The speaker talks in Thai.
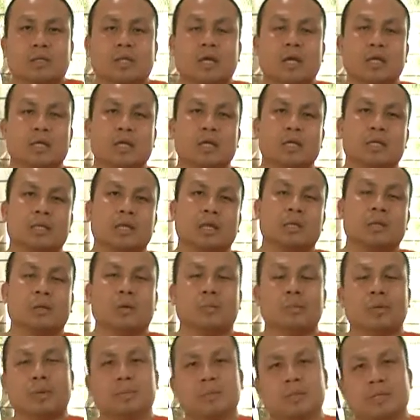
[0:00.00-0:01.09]
อยากได้เกียรตินิย
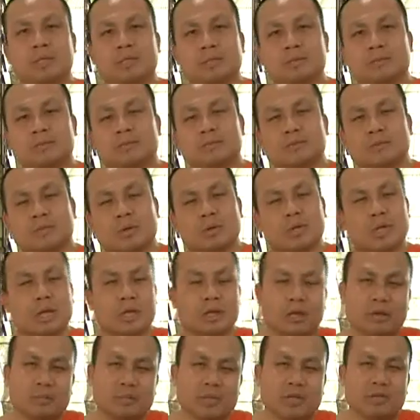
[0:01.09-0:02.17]
มอันดับหนึ่งต้องได้
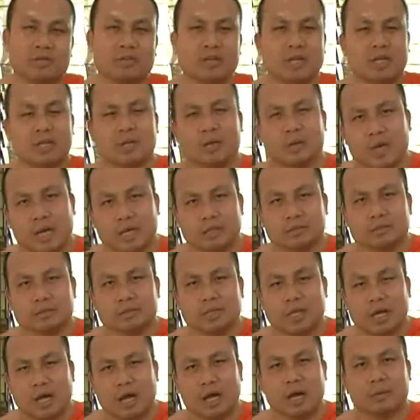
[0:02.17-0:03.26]
A B C เท่านั้น
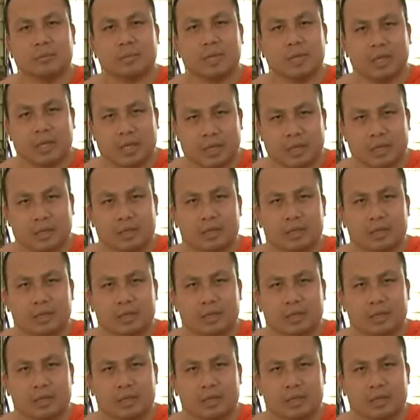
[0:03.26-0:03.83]
ห้ามได้ดี